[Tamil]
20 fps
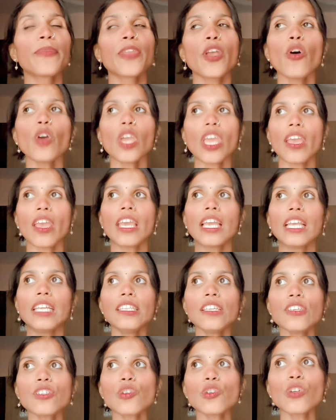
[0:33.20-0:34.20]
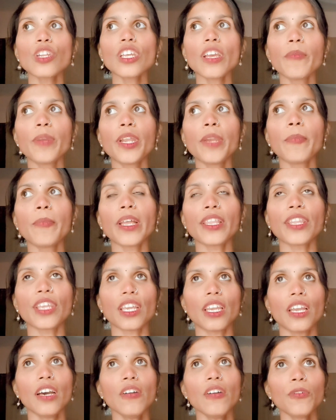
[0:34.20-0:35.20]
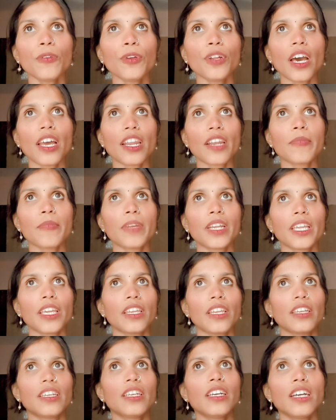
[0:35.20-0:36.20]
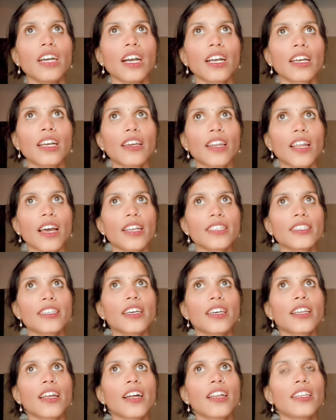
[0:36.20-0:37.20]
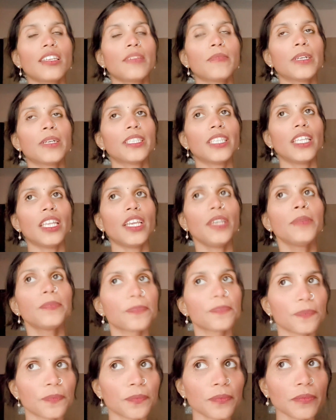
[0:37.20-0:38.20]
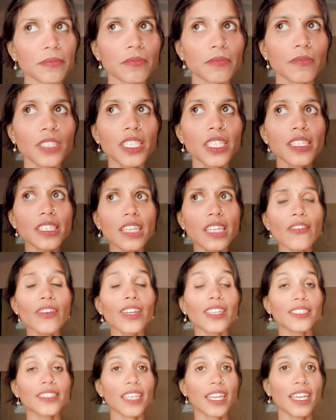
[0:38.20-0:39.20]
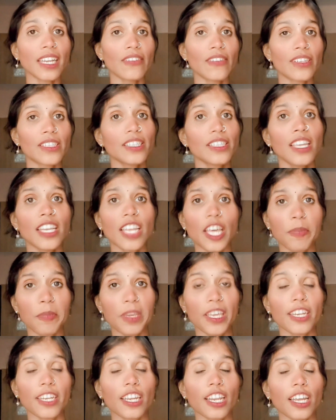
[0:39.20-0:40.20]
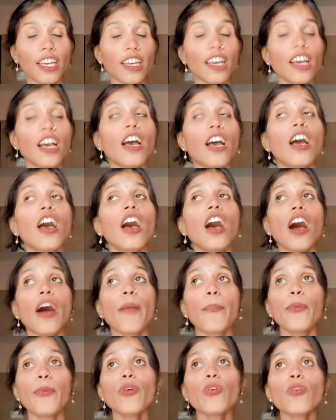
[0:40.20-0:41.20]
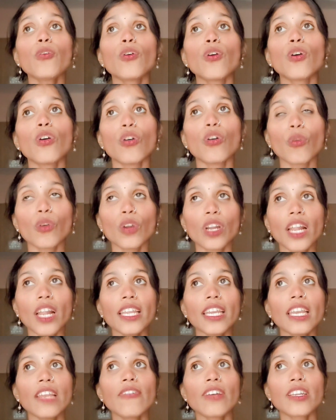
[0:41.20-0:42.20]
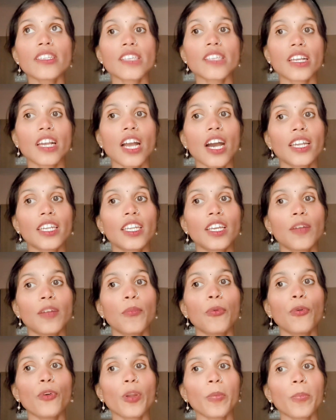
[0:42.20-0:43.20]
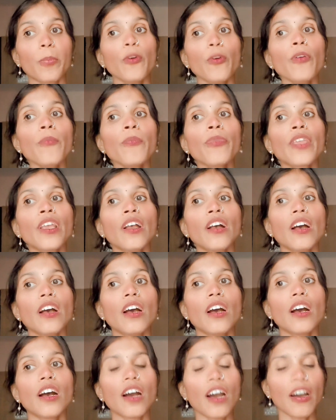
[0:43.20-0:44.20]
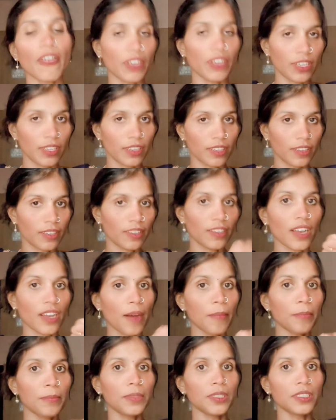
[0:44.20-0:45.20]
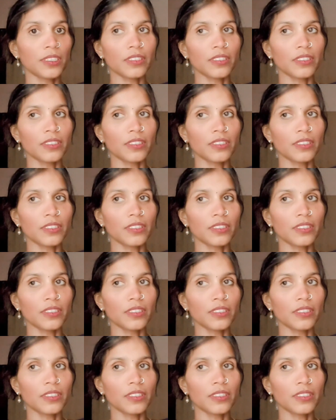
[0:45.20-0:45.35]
ஓகே இந்த ஸ்டோரி எப்படின்னு பார்த்தீங்கன்னா ஒரு அரண்மனை இருக்குது அங்கே ராஜா ராணி மந்திரி இளவரசர் இளவரசி எல்லாருமே இருக்கிறாங்க அப்போது ஒரு நாள் இளவரசர் காட்டுக்கு போகிறப்போ அவர் அம்பு